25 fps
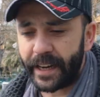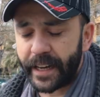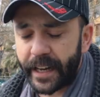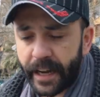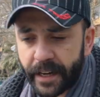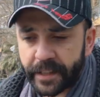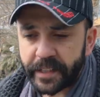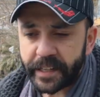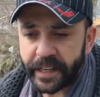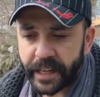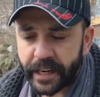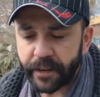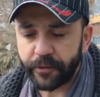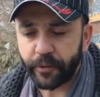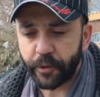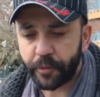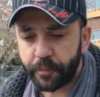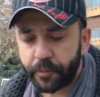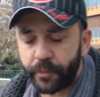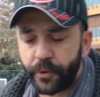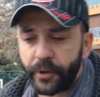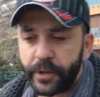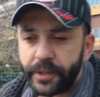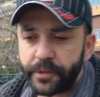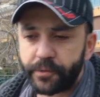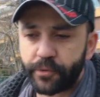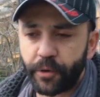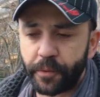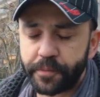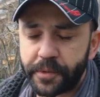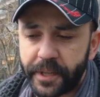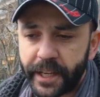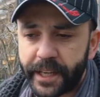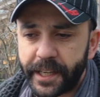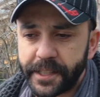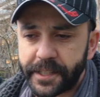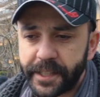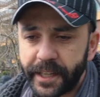Ayağını yere vurup böyle top
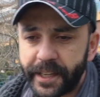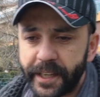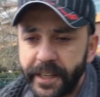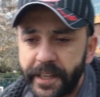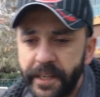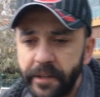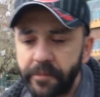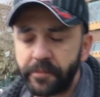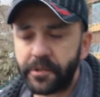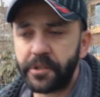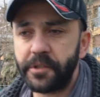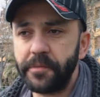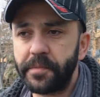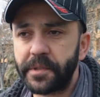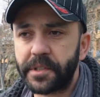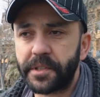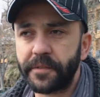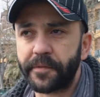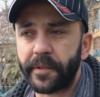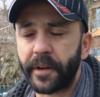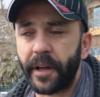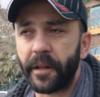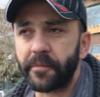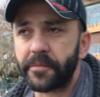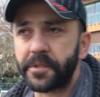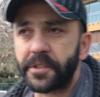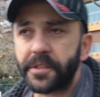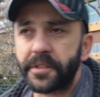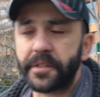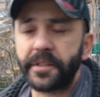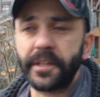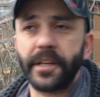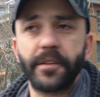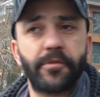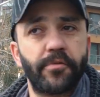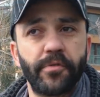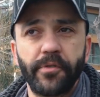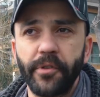seke seke girmişti. bir sıfır almıştık
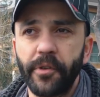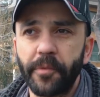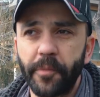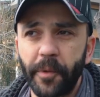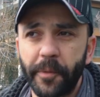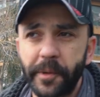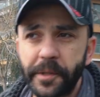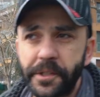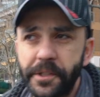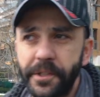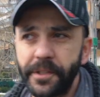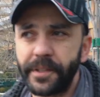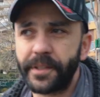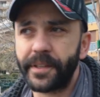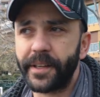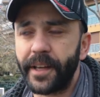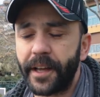diye hatırlıyorum o maçı.